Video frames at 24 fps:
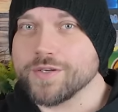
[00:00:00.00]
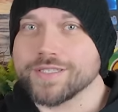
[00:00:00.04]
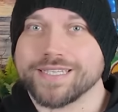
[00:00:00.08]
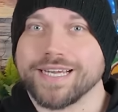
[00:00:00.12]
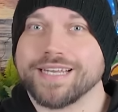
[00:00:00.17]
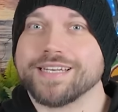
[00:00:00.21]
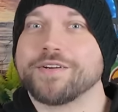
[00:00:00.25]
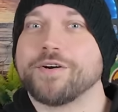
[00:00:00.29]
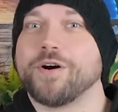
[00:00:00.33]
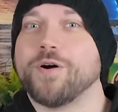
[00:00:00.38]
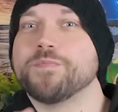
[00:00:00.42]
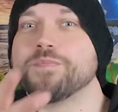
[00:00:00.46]
und
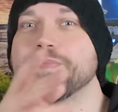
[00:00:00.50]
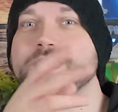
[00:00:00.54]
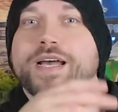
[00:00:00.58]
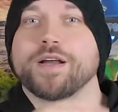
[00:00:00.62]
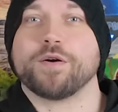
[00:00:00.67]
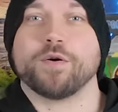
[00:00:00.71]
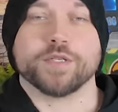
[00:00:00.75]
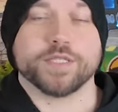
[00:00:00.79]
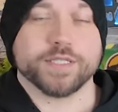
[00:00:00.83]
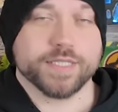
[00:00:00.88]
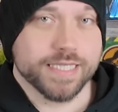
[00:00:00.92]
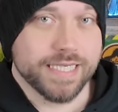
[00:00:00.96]
dann kommt da
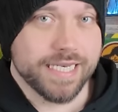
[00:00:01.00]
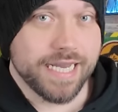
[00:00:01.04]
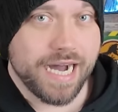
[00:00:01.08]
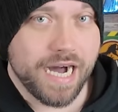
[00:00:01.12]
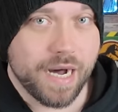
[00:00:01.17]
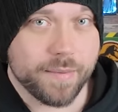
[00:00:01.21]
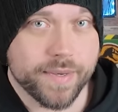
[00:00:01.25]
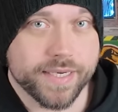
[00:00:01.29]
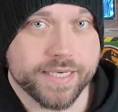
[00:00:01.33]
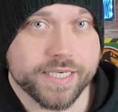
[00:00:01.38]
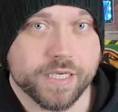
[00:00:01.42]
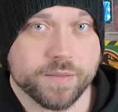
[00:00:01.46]

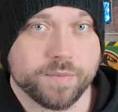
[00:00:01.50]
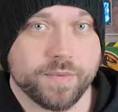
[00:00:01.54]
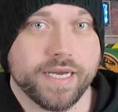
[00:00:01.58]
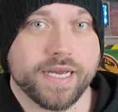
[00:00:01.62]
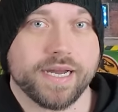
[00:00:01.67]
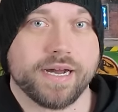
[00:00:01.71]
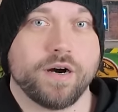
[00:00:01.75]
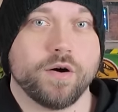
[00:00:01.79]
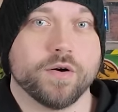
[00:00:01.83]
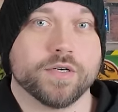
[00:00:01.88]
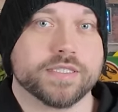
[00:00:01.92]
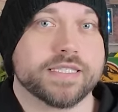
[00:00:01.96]
Godzilla am Ende
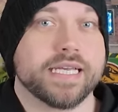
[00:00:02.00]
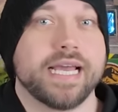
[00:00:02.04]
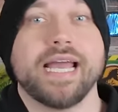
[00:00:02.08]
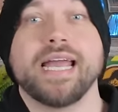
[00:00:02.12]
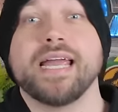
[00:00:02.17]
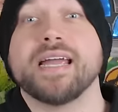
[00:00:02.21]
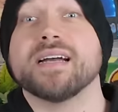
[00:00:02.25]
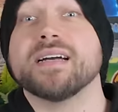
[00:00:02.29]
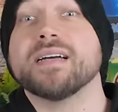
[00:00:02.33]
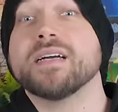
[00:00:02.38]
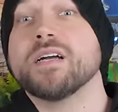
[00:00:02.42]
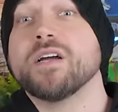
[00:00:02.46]
bei raus.
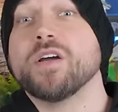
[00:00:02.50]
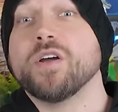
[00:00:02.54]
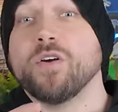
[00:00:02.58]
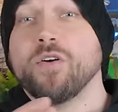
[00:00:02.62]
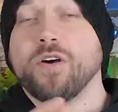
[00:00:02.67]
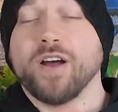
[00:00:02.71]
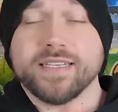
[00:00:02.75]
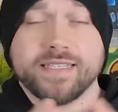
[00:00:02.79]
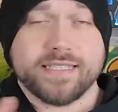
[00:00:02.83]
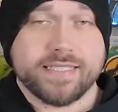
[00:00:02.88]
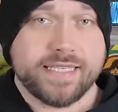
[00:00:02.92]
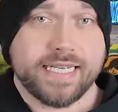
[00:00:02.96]
Ey,
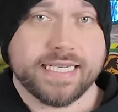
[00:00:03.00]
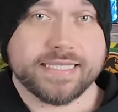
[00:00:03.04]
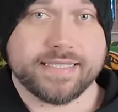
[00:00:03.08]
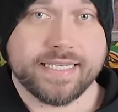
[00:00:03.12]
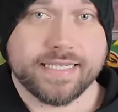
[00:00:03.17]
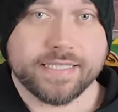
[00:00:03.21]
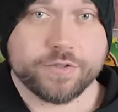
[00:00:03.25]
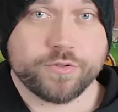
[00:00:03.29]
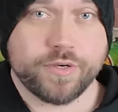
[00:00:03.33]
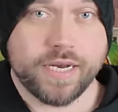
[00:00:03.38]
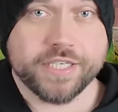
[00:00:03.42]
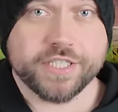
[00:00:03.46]
hört sich jetzt
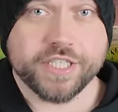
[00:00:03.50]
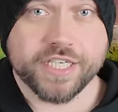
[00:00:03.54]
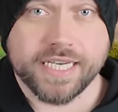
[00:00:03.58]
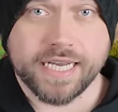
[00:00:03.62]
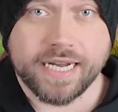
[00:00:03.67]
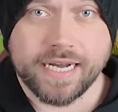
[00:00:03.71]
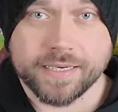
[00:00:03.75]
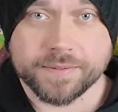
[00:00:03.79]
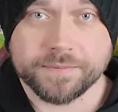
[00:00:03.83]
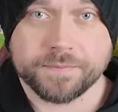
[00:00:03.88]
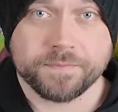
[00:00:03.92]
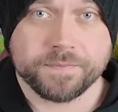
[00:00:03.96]
sehr trashig
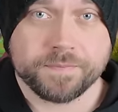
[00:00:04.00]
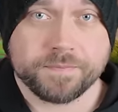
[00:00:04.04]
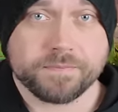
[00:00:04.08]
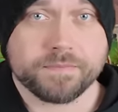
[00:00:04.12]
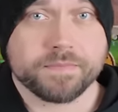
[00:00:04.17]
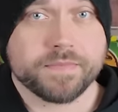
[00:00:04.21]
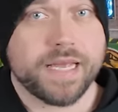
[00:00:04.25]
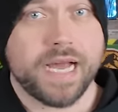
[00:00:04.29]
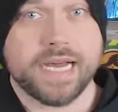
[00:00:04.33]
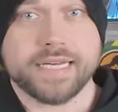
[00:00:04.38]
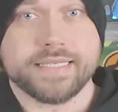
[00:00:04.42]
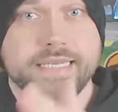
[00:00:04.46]
an.
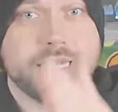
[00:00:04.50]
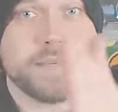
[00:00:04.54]
Nach